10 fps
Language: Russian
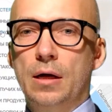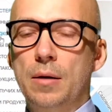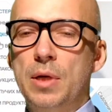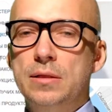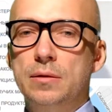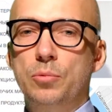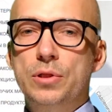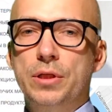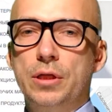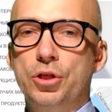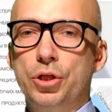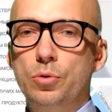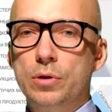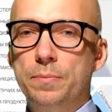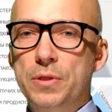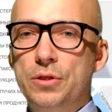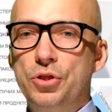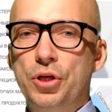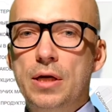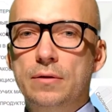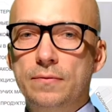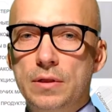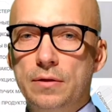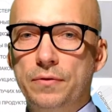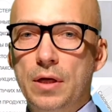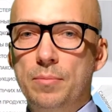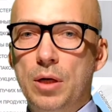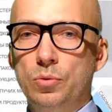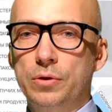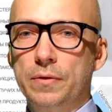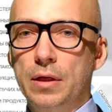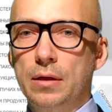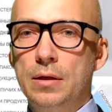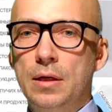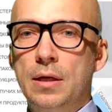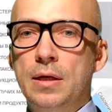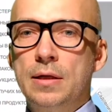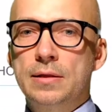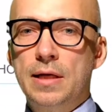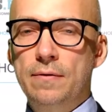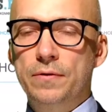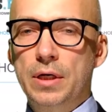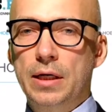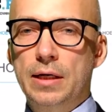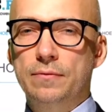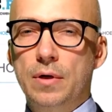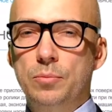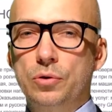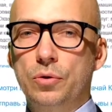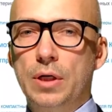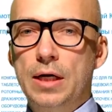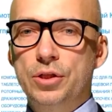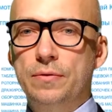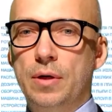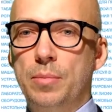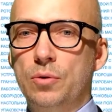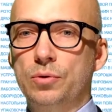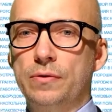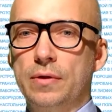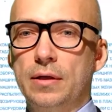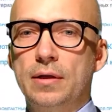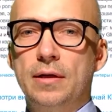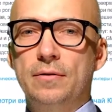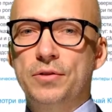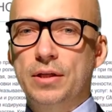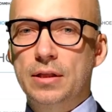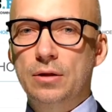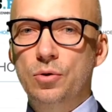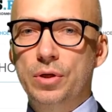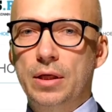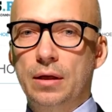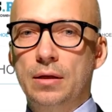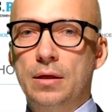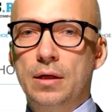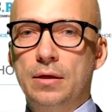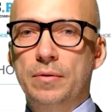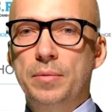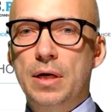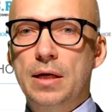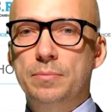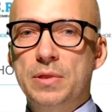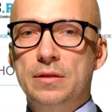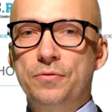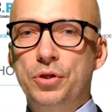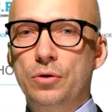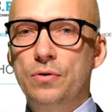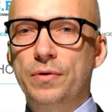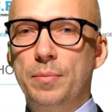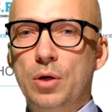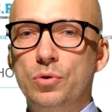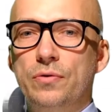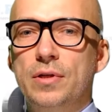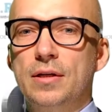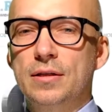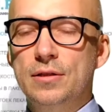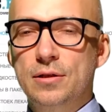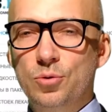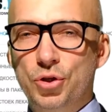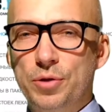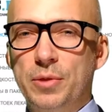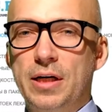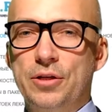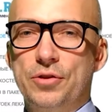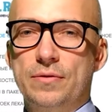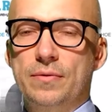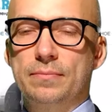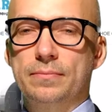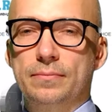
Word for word: Роман Цибульский ежегодно посещает выставки оборудования. Сам вникает в работу каждого оборудования, в технологии и выбирает поставщиков оборудования с лучшим качеством.